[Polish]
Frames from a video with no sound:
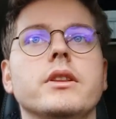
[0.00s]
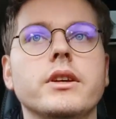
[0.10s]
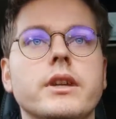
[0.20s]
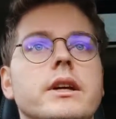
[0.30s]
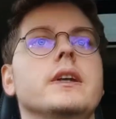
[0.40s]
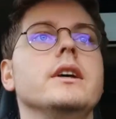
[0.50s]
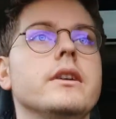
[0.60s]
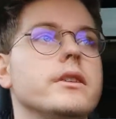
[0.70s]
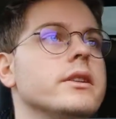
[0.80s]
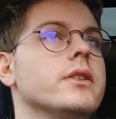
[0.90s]
jednak
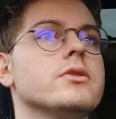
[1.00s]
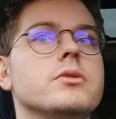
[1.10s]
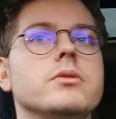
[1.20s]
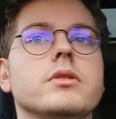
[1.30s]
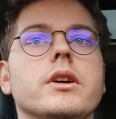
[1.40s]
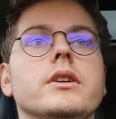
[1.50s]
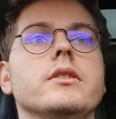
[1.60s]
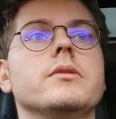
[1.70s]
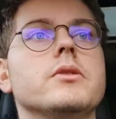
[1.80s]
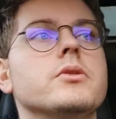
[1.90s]
e, tę koszulkę,
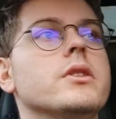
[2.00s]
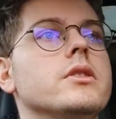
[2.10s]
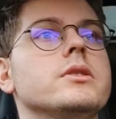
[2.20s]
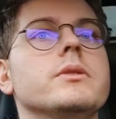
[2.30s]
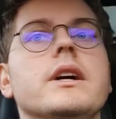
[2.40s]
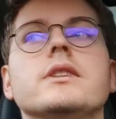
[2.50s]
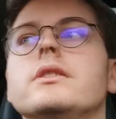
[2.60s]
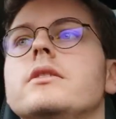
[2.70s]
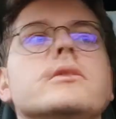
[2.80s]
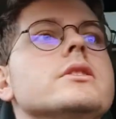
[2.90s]
tą koszulkę dostał
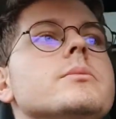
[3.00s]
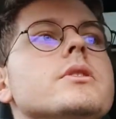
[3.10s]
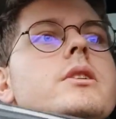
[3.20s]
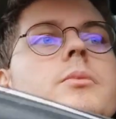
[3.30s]
każdy, no, żeby to nie